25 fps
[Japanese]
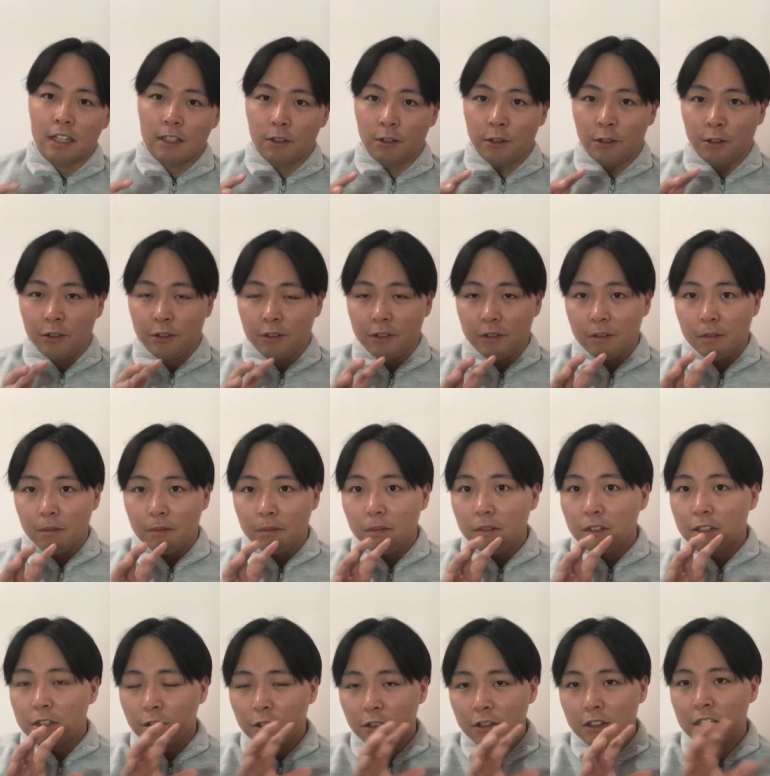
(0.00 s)
あの、
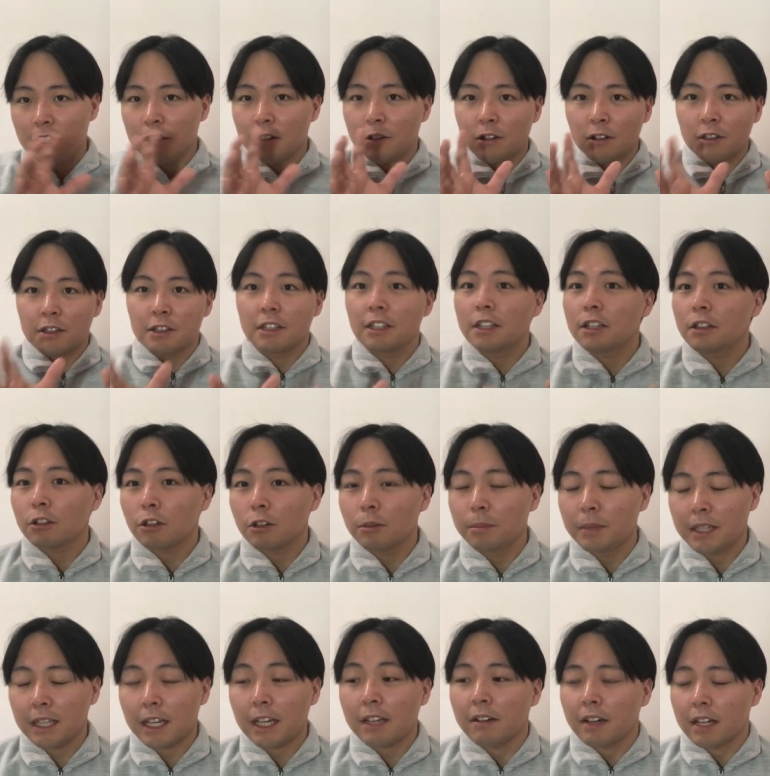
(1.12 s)
その人のツイートを見たい